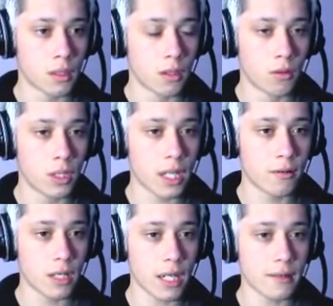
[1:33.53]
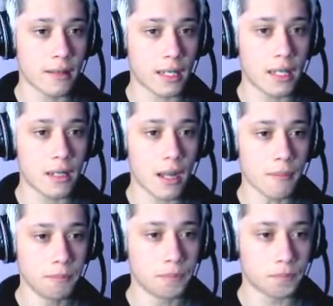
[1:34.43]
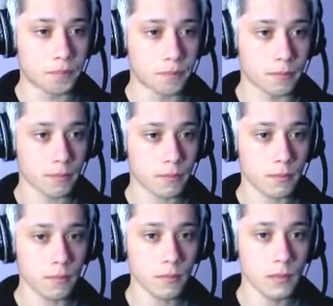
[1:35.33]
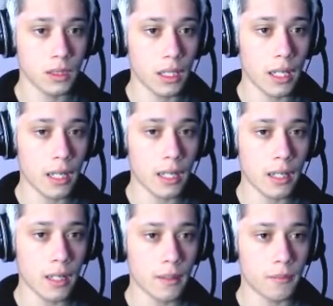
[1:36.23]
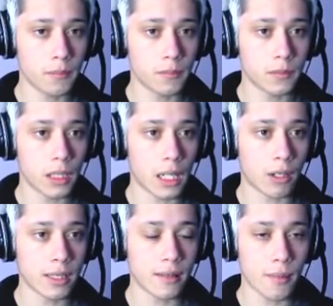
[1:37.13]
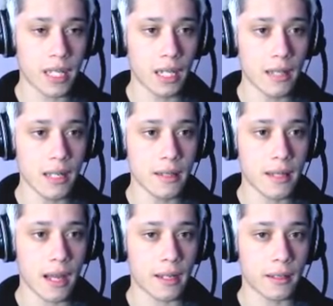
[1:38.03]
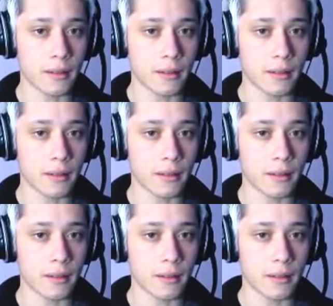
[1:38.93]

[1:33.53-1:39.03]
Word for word: O Jason já está aqui já. É... Agora tem que saber que lado ele tá, né?